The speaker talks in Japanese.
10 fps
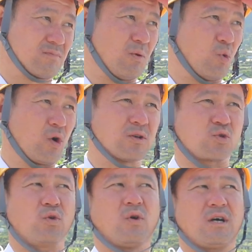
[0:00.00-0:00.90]
うん、でも俺は
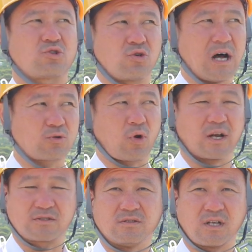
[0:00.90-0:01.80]
それはその後
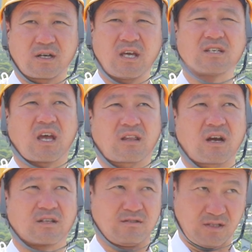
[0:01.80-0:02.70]
かいた経営者やっ
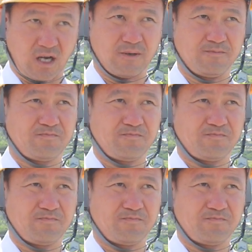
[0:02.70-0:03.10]
てからついた、